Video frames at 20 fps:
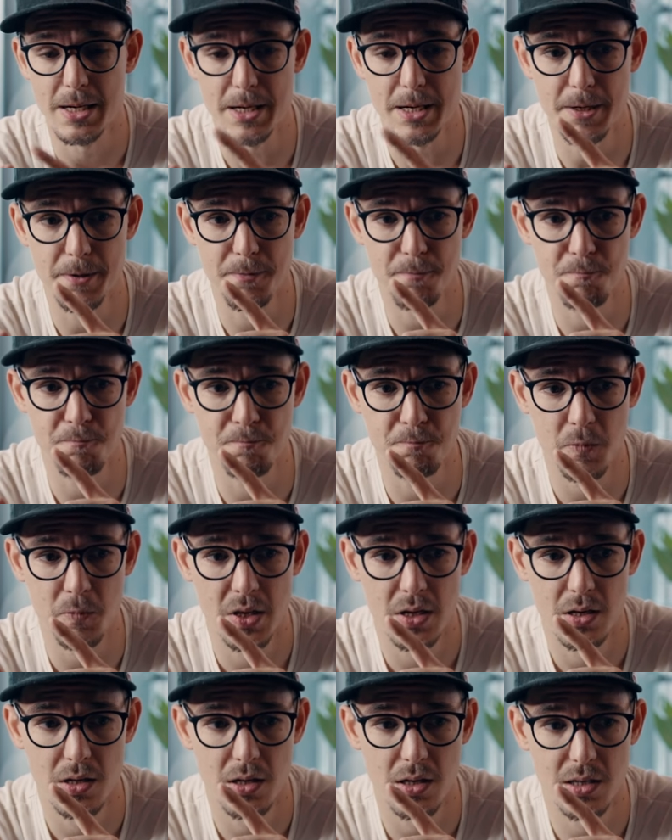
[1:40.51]
Ähm,
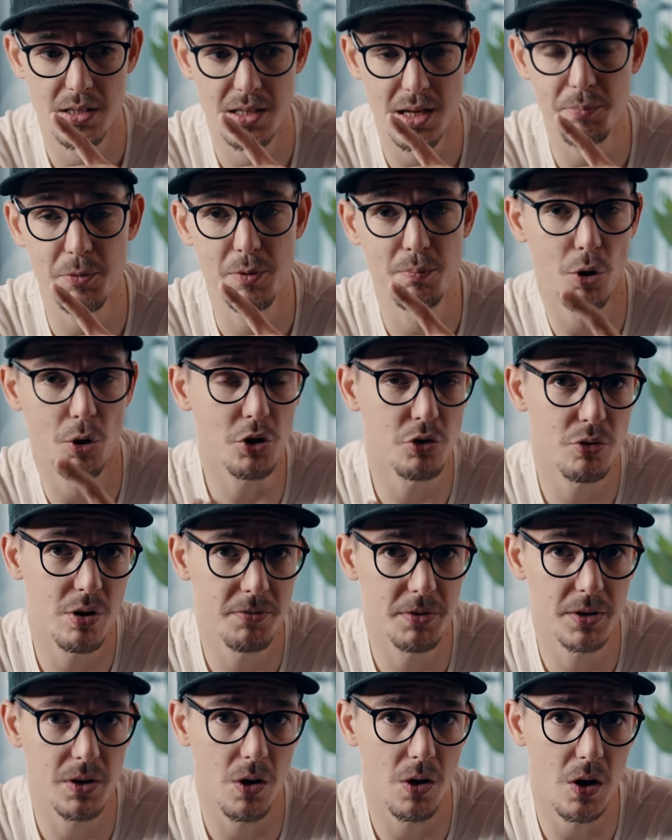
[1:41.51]
ich habe den
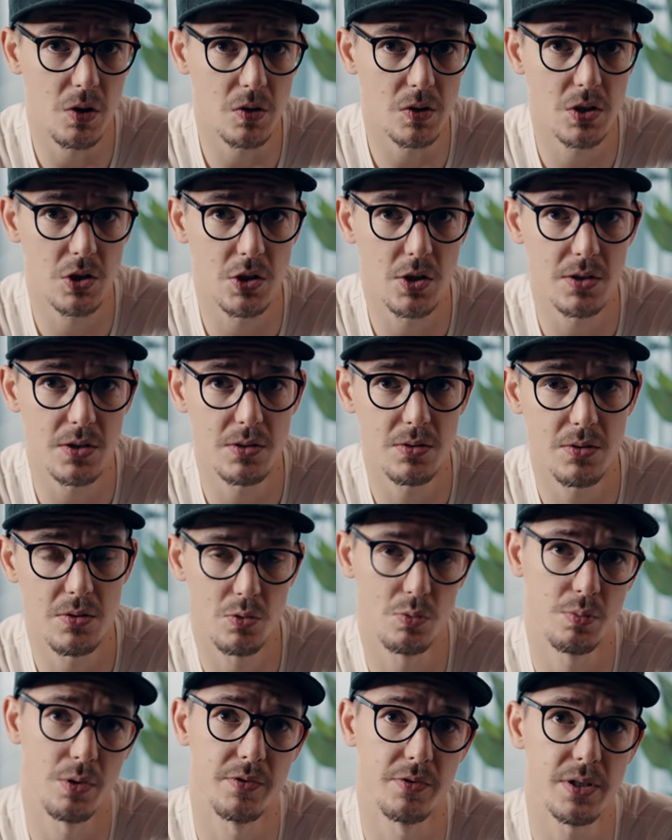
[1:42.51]
Bot-Traffic auch ausgeschlossen,
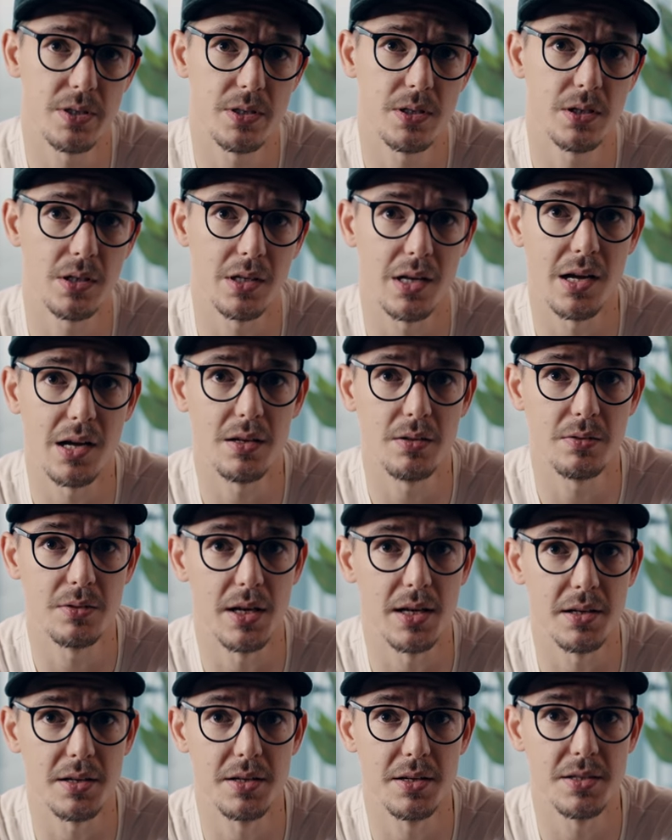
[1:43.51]
super wichtig, klar,
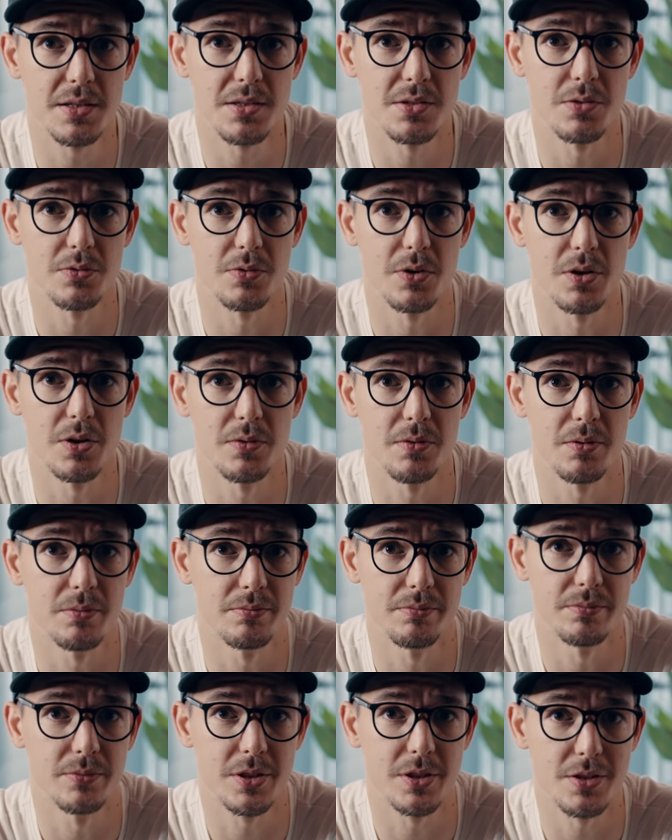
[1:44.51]
der hat ja nichts, zu
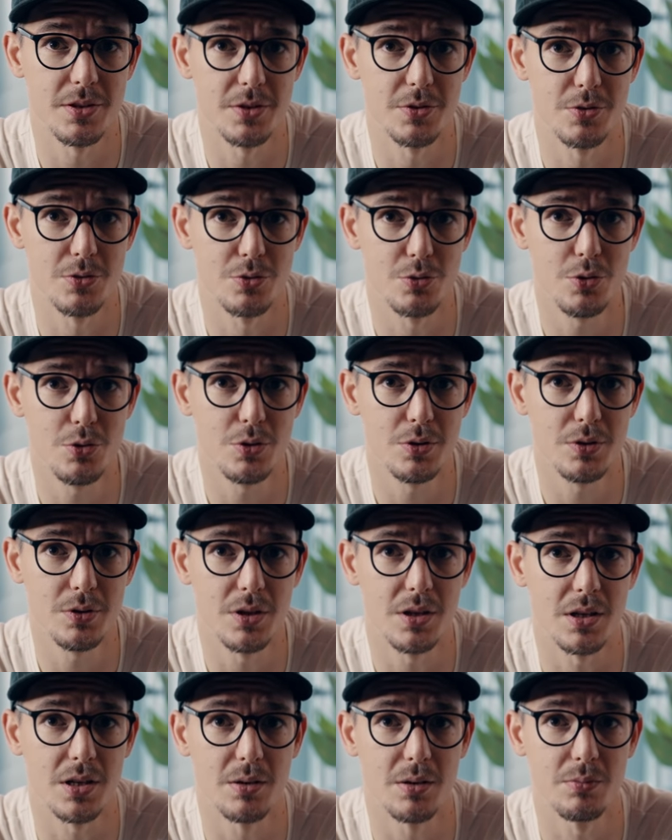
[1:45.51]
nichts drin zu
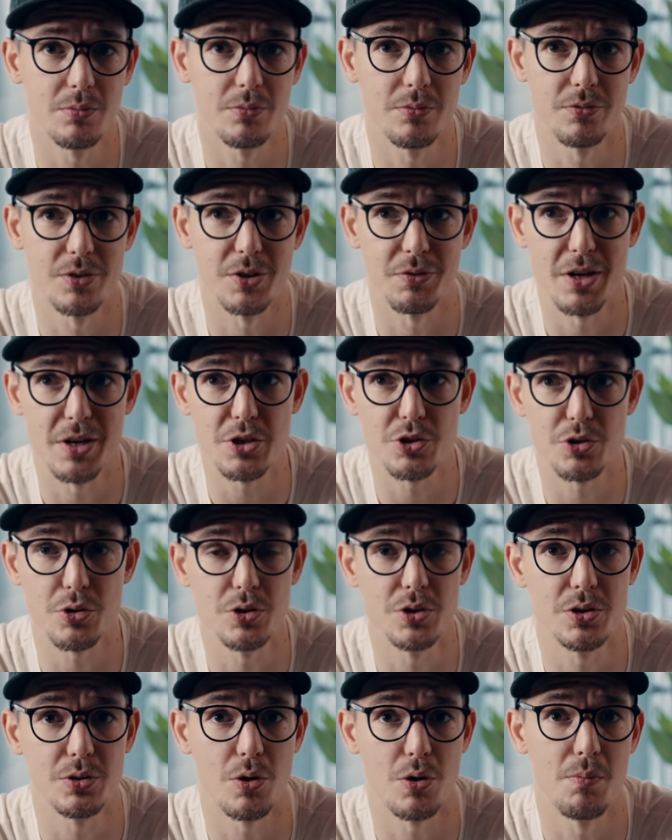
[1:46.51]
suchen, ähm, verfälscht
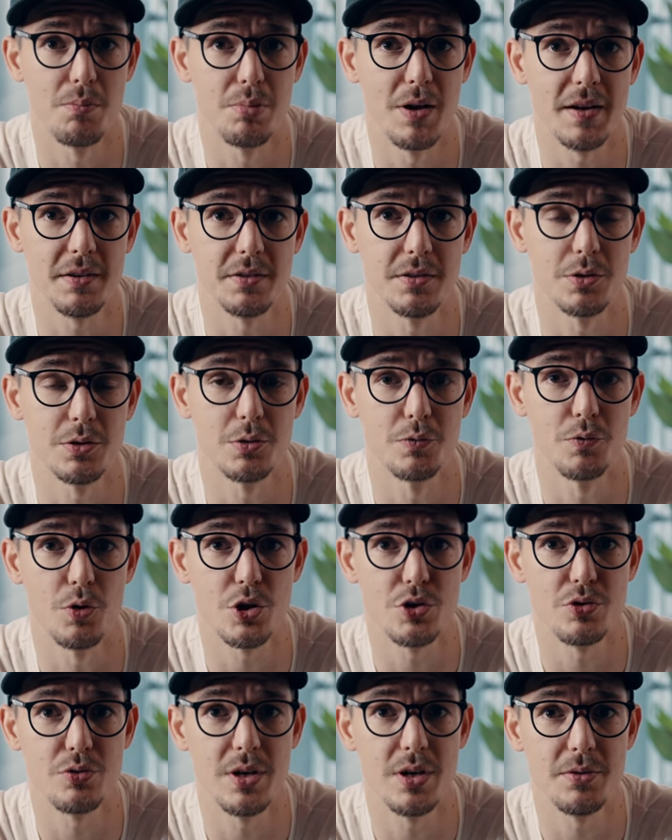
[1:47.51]
euch komplett die
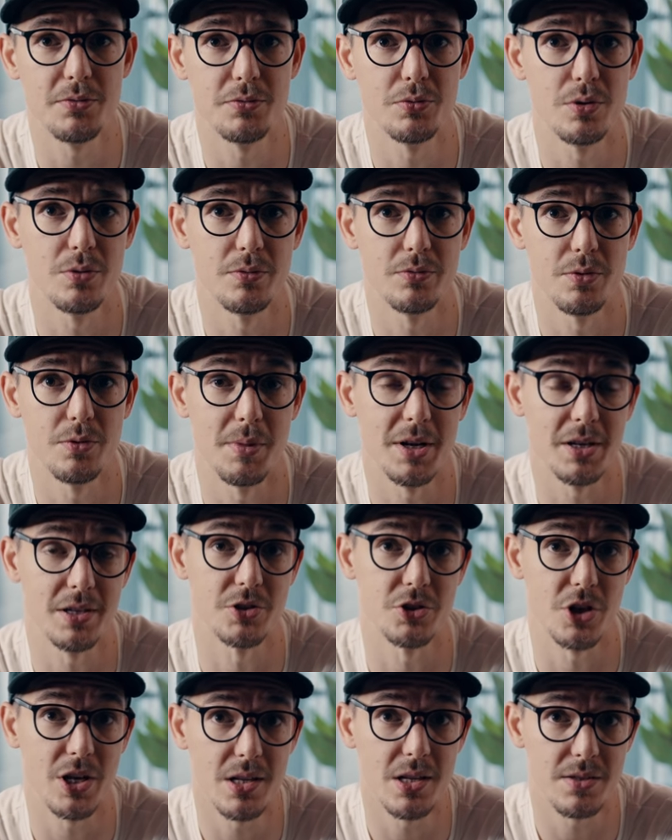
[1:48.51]
Conversion Rate für, für
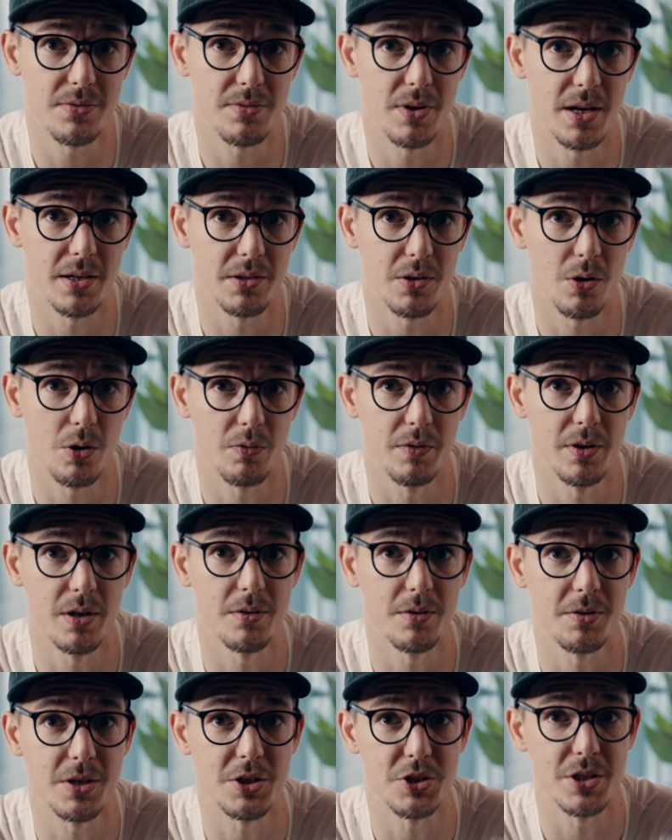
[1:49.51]
manche Channels vielleicht auch, wenn
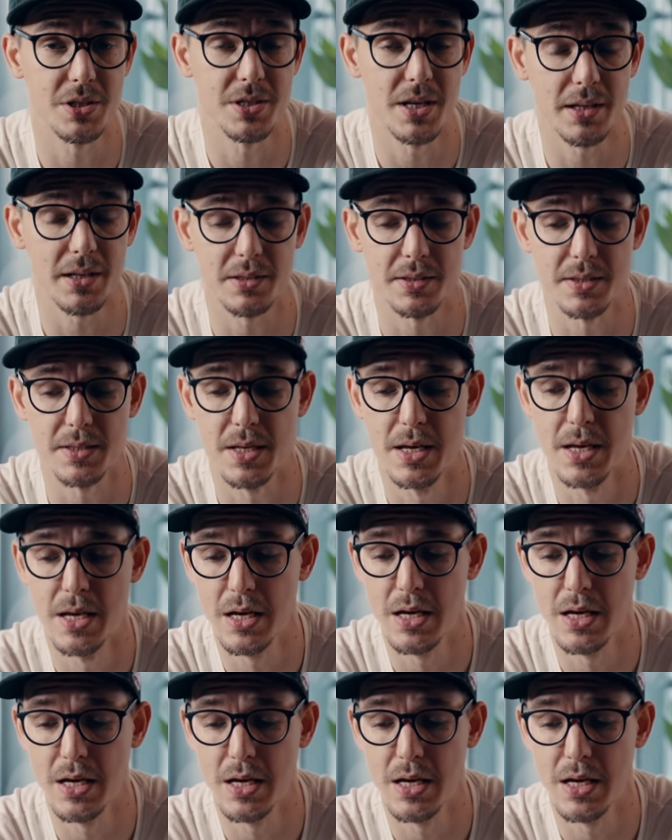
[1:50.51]
er falsch getaggt ist.